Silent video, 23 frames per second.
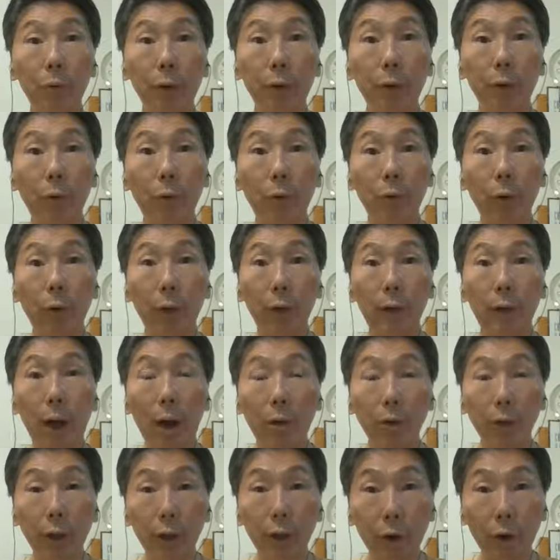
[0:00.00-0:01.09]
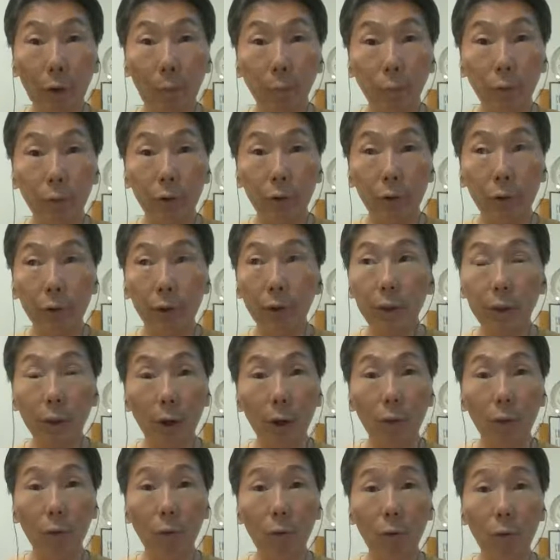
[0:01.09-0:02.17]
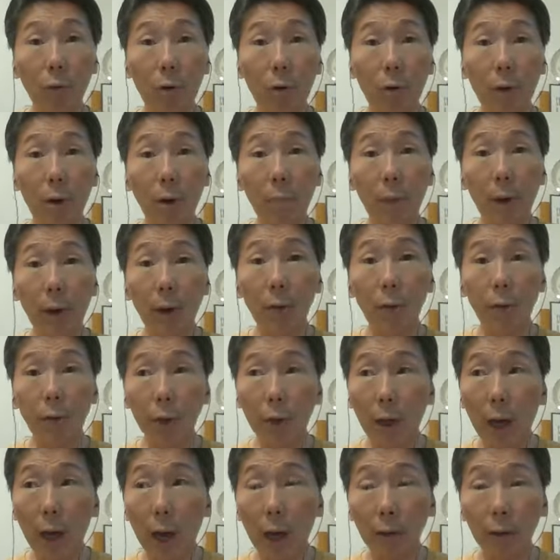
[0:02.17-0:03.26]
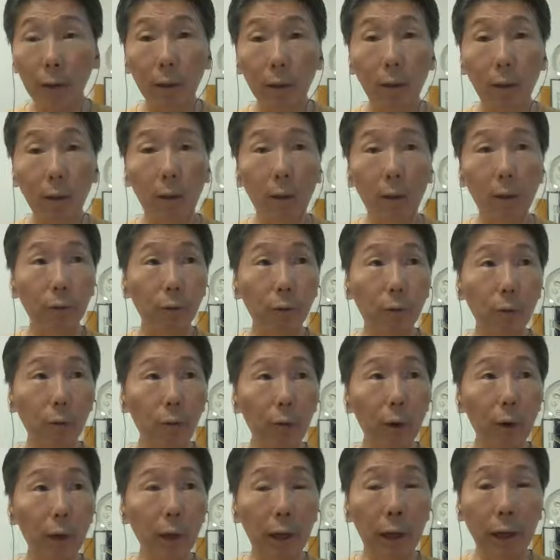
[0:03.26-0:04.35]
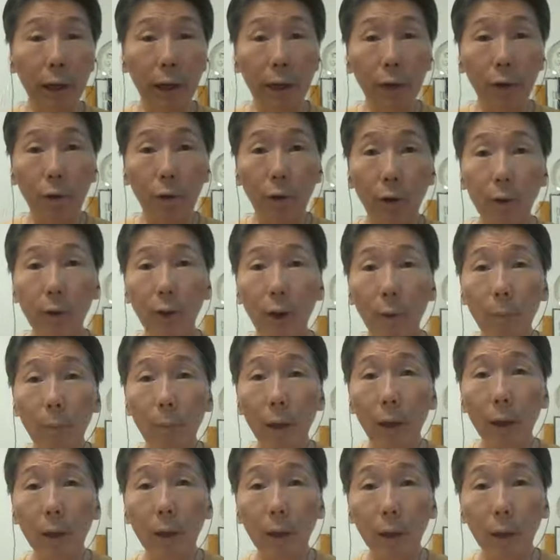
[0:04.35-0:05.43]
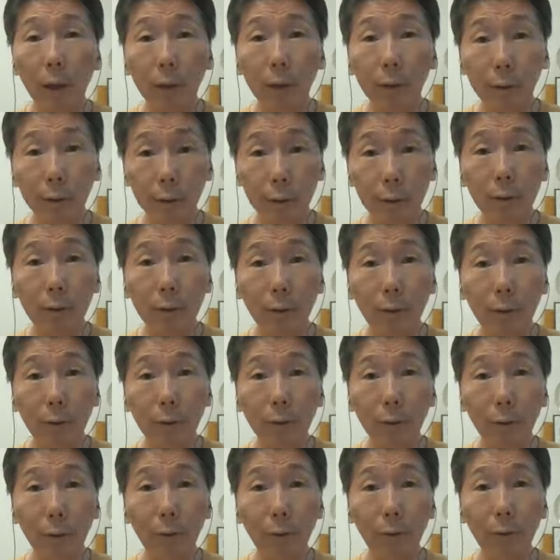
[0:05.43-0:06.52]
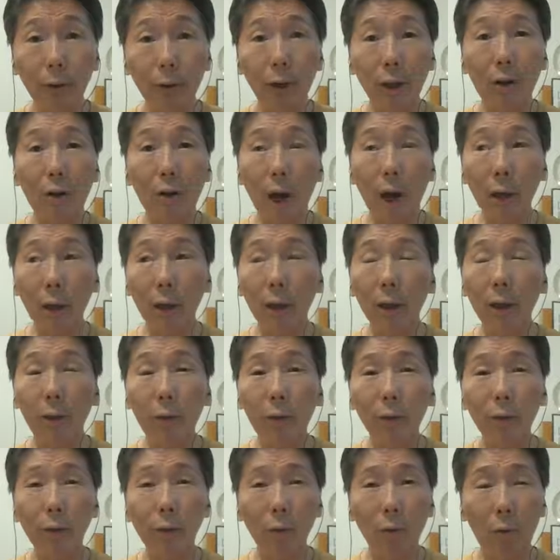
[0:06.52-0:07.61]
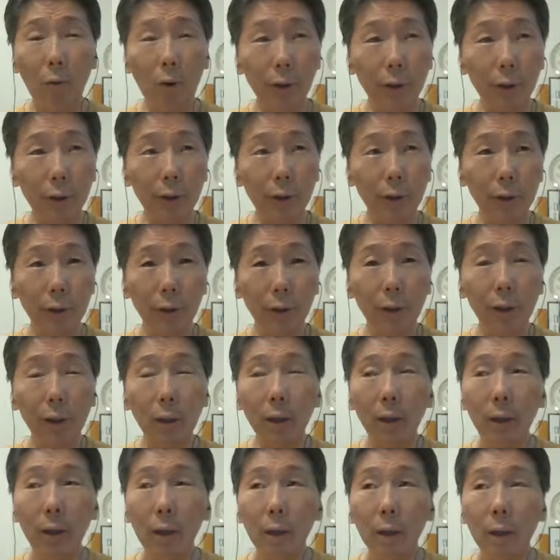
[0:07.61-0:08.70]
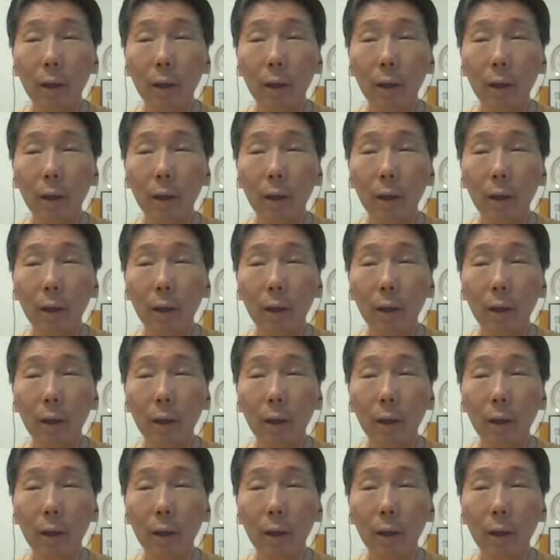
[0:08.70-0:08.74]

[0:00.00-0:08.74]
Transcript: 布希，中间会跳成小布希？这个如果没有其他的属于灵学层面的东西的话，可能就是我自己